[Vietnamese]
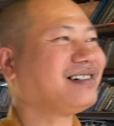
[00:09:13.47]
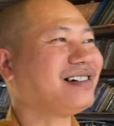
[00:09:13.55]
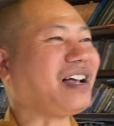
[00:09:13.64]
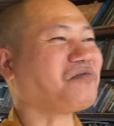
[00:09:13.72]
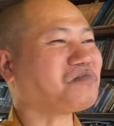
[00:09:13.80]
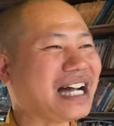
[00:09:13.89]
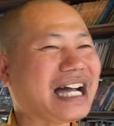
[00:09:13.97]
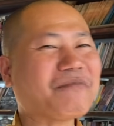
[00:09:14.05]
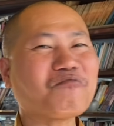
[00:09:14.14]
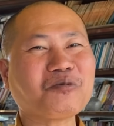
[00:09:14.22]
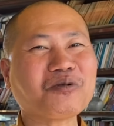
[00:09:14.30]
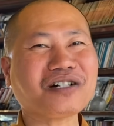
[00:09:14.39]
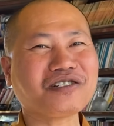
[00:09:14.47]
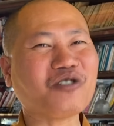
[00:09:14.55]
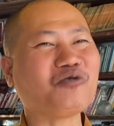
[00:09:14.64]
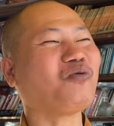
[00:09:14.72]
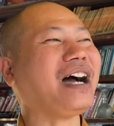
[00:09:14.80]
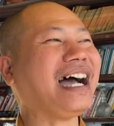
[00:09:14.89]
Lòng tham nhiều
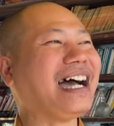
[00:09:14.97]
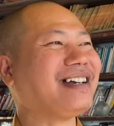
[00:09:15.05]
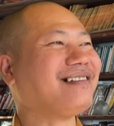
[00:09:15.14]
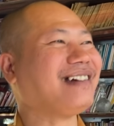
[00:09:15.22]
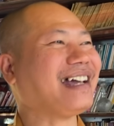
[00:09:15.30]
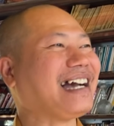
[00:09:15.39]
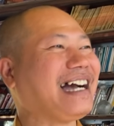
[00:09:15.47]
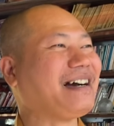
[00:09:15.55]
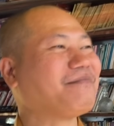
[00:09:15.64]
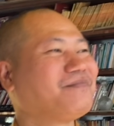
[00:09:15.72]
quá nó lại tham,